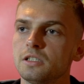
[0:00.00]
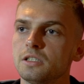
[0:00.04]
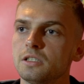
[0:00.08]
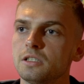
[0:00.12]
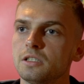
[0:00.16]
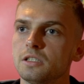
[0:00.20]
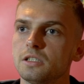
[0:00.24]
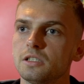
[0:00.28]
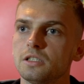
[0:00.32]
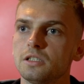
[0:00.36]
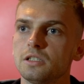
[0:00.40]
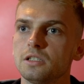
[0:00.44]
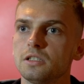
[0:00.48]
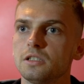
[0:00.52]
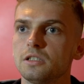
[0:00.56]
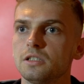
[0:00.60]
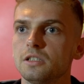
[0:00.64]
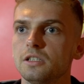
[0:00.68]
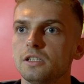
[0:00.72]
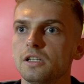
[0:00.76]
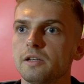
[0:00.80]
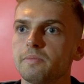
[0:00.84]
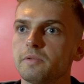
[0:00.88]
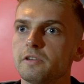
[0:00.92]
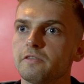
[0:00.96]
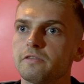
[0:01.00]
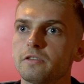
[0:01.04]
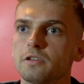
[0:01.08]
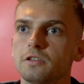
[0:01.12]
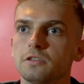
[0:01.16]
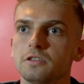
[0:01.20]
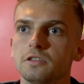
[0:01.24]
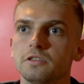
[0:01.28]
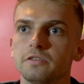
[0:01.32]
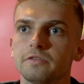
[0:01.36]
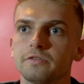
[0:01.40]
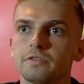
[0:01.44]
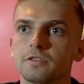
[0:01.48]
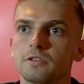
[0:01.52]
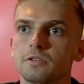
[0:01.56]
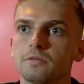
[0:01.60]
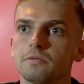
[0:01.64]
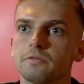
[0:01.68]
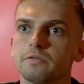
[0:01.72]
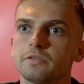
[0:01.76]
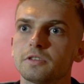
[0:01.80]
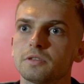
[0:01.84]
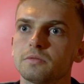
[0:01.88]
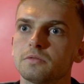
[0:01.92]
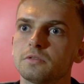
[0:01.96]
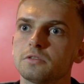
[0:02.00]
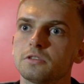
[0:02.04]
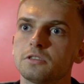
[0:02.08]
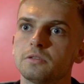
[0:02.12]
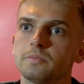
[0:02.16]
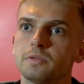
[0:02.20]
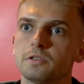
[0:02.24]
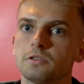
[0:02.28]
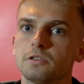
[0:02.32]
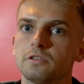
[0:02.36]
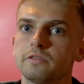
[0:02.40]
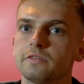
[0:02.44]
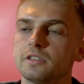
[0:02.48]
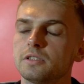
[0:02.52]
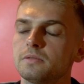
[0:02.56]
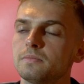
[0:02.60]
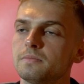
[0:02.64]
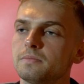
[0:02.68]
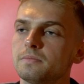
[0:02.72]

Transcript: i, i, i lepiej wchodzić w tą, w tą drugą połowę.